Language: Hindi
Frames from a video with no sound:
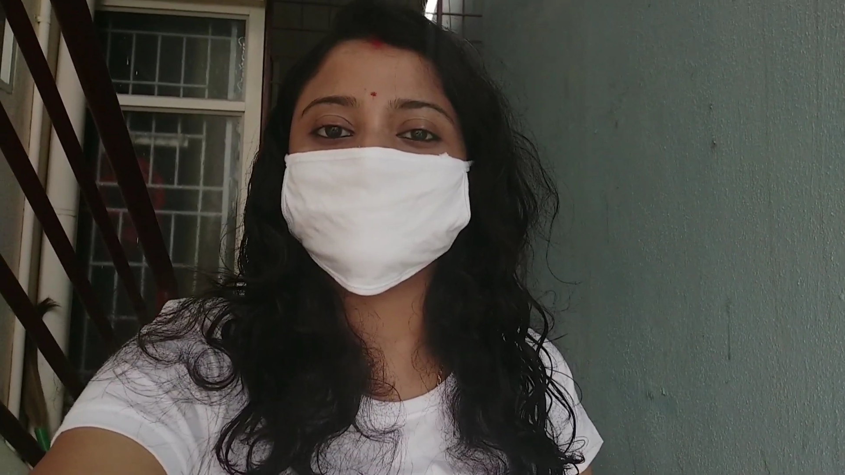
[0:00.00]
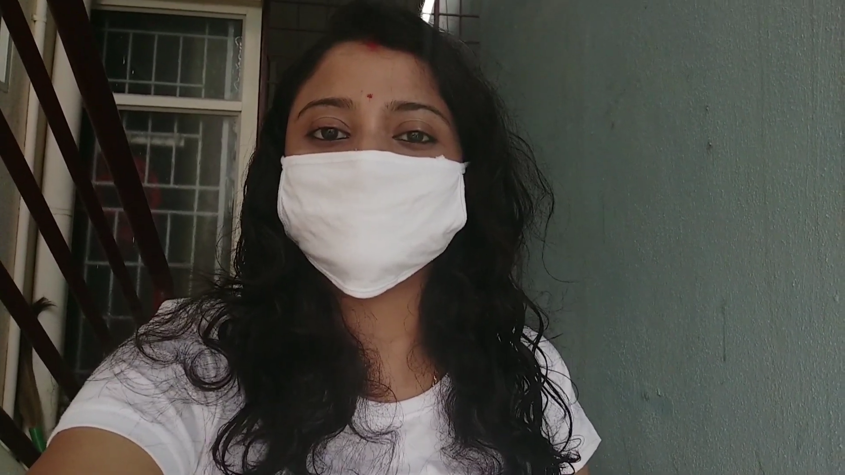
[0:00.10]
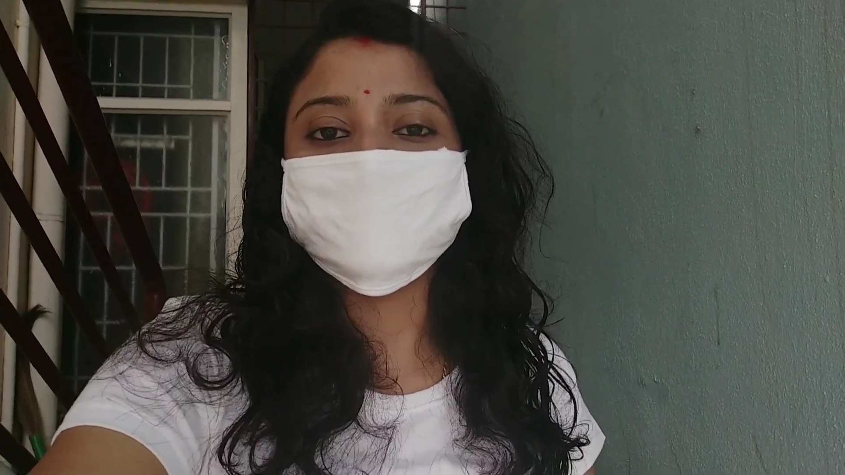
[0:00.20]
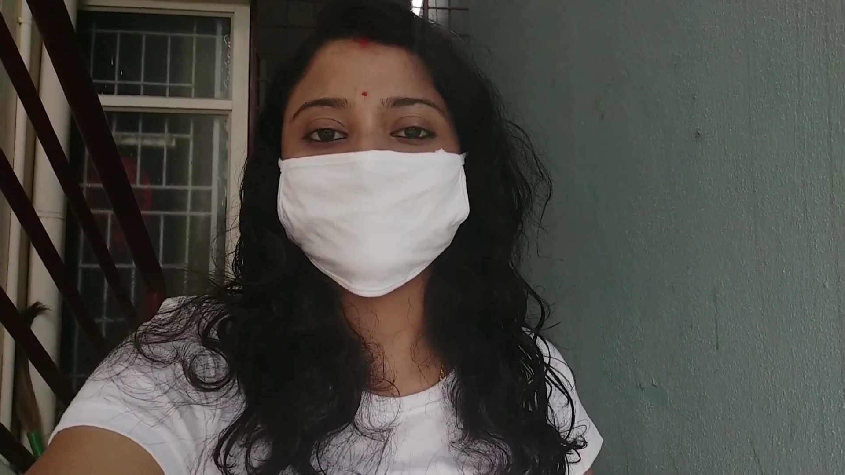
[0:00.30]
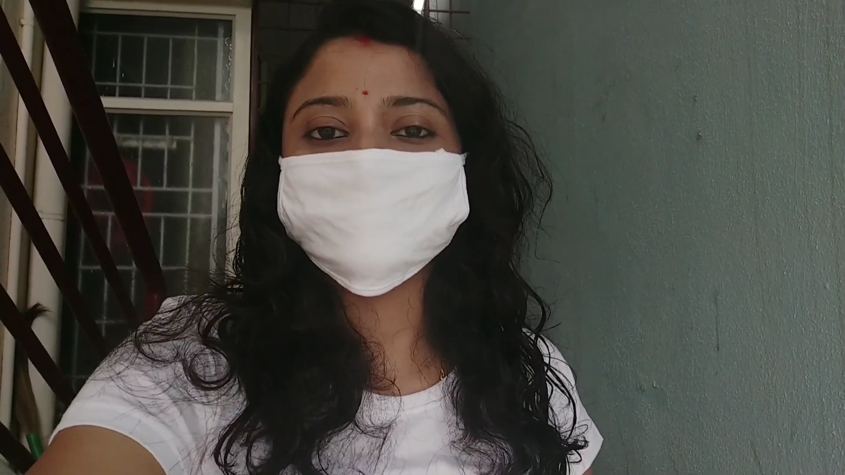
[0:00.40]

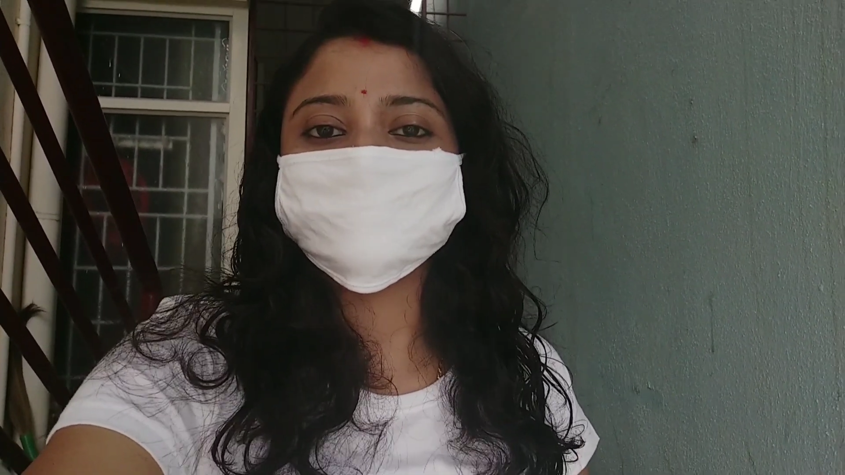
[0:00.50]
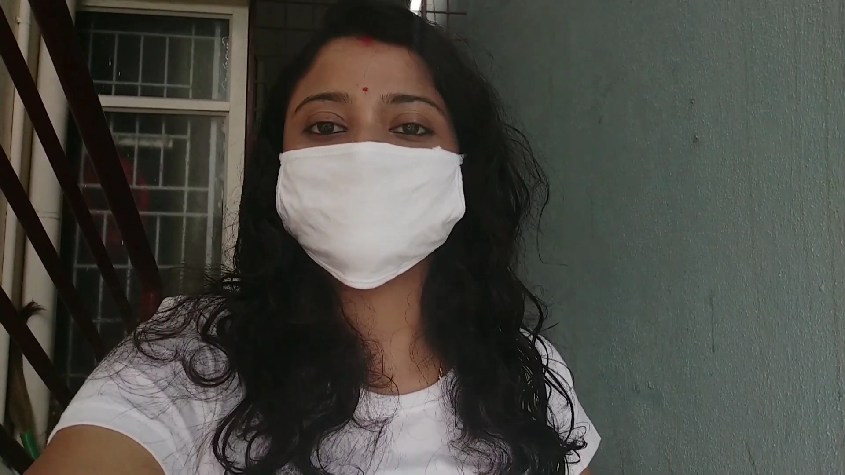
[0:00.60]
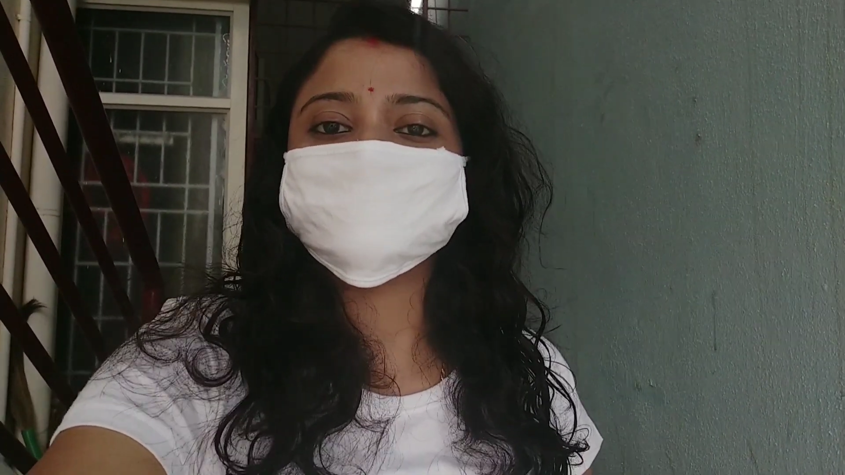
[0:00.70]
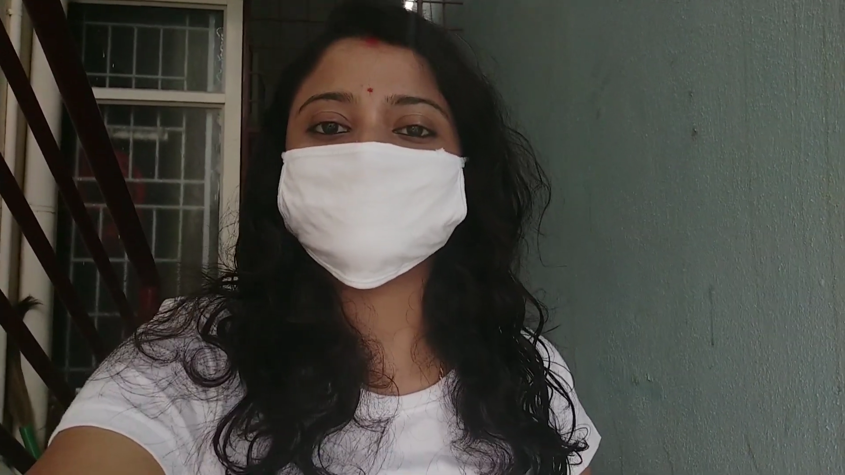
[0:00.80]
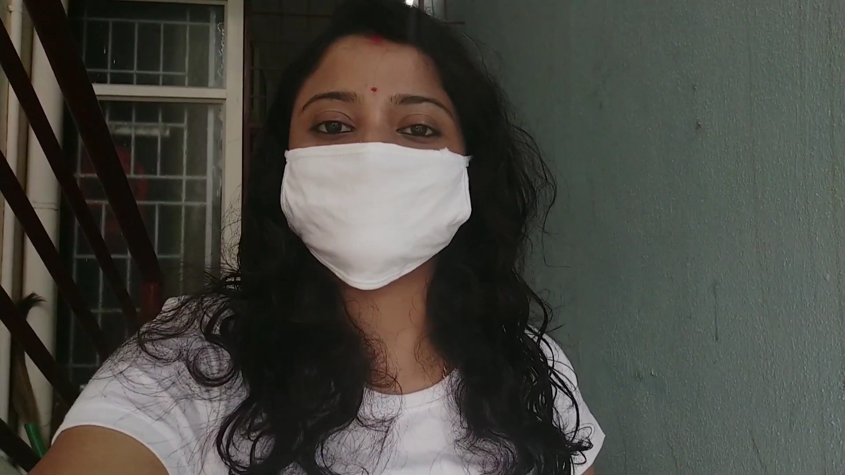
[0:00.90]
मैं आप लोगों
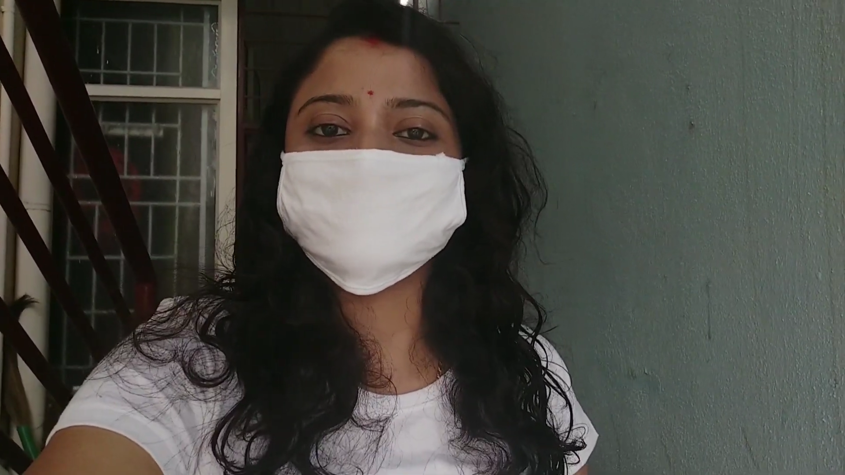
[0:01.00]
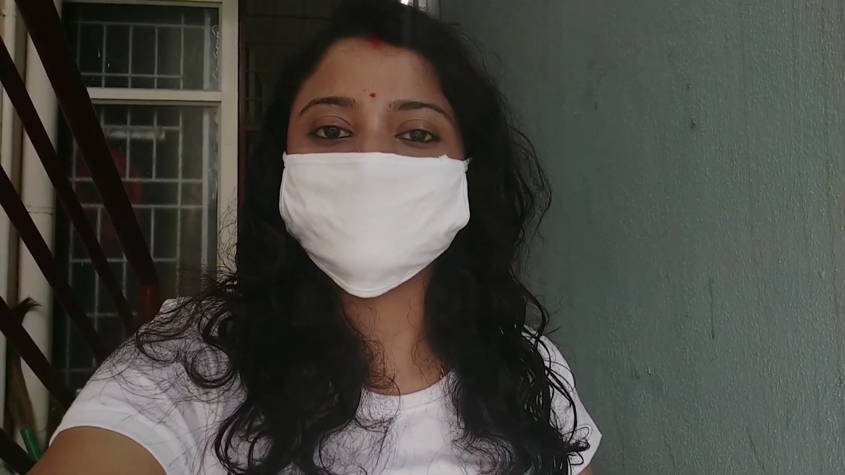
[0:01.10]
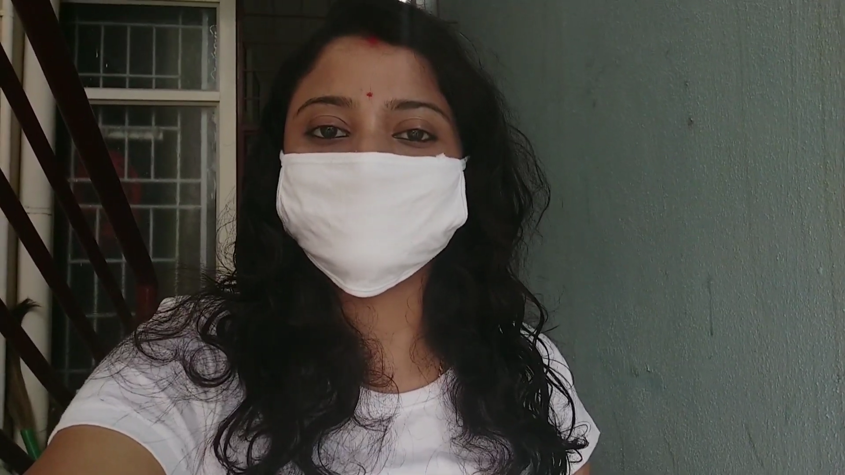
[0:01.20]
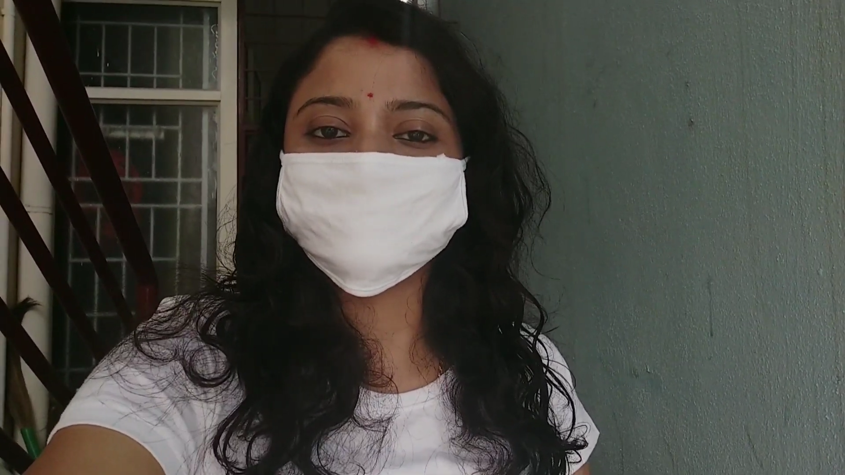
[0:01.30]
के साथ शेयर